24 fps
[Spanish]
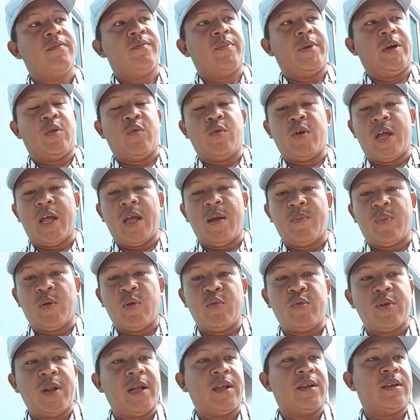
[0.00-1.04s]
pero un ejemplo,
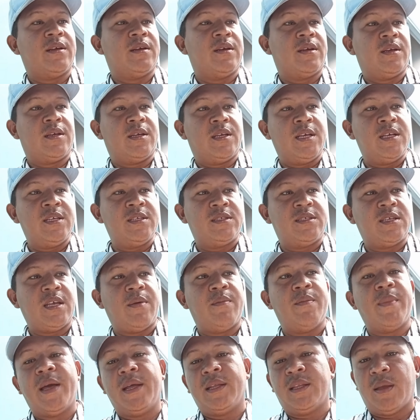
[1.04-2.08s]
duran 15,
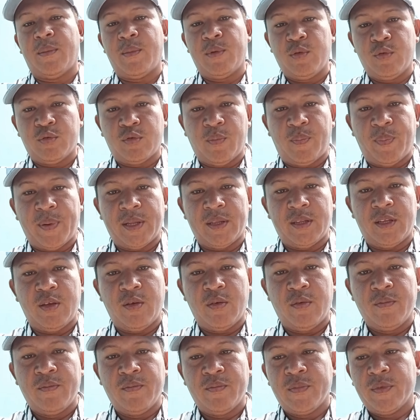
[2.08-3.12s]
20 minutos
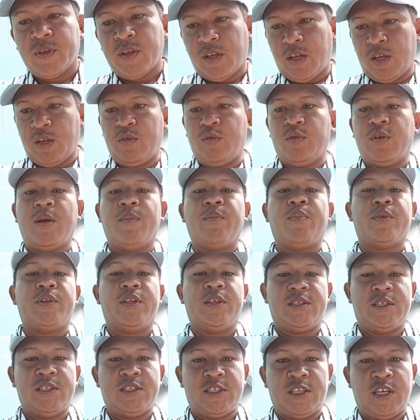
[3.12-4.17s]
prendidos y duran, por
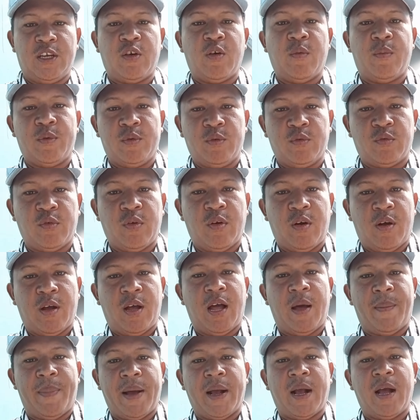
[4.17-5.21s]
pues, decir, 5 minutos
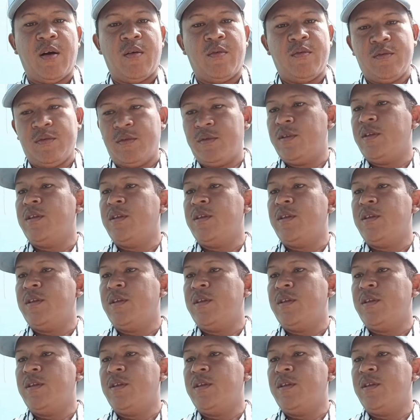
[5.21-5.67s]
apagados.